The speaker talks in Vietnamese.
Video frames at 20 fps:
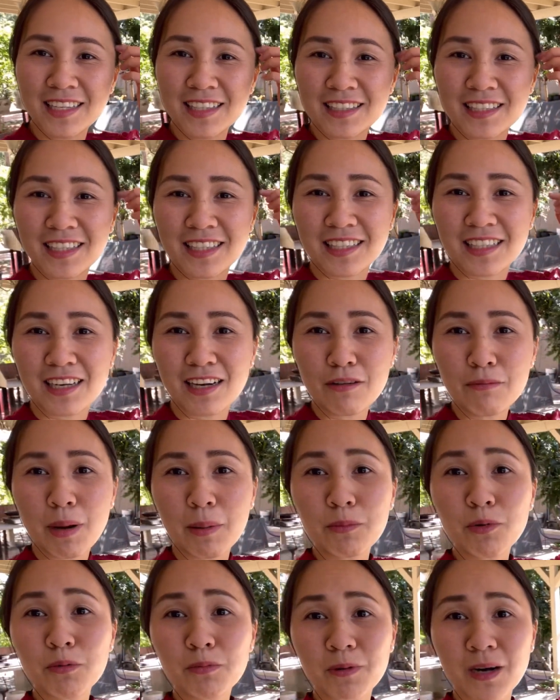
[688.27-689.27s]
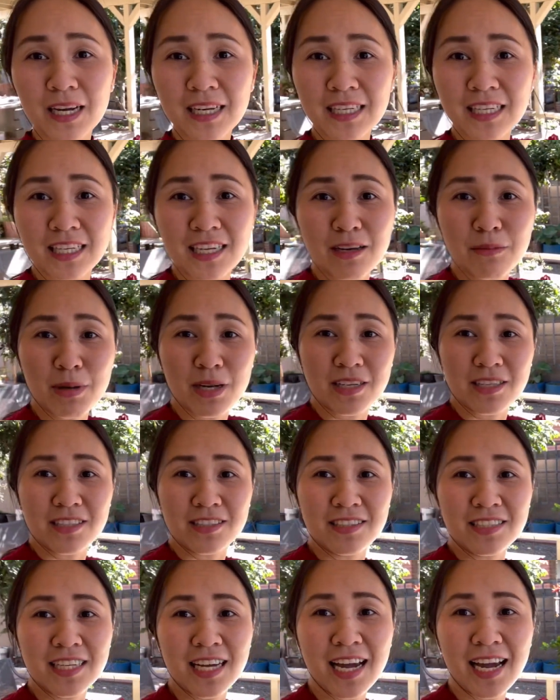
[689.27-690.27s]
thì nhớ bấm nút đăng ký ở bên
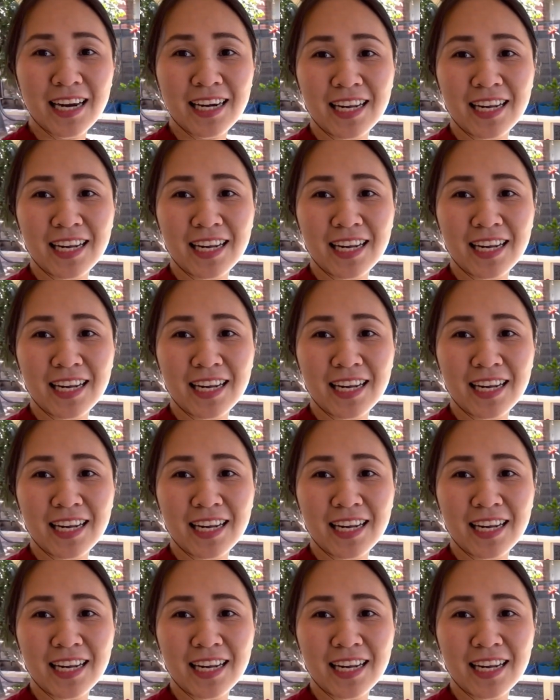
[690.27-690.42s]
dưới ha,